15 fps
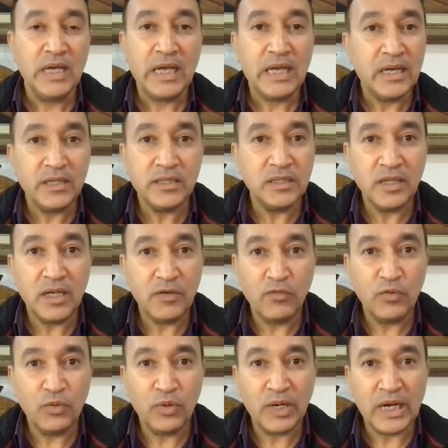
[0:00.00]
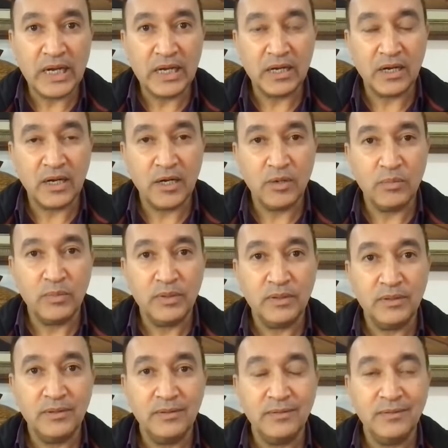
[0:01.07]
كنهز التليفون وكنعيط ليهم
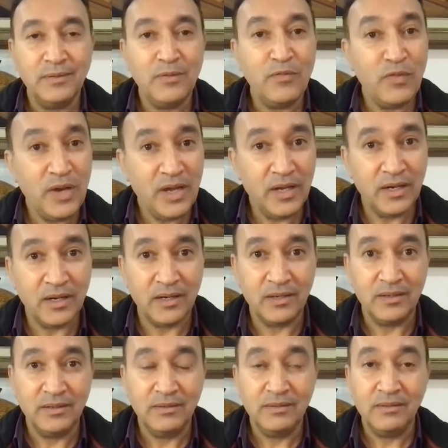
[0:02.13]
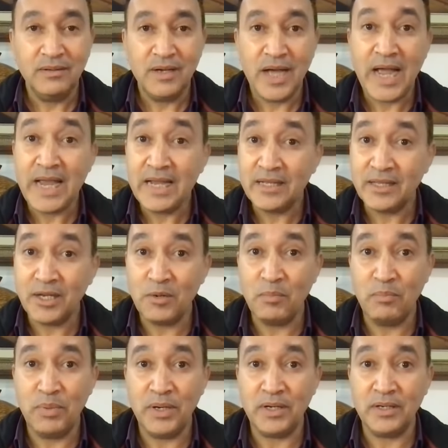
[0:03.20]
فلانه عيطي
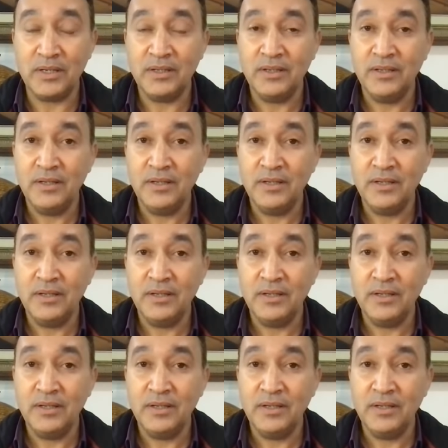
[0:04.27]
لباك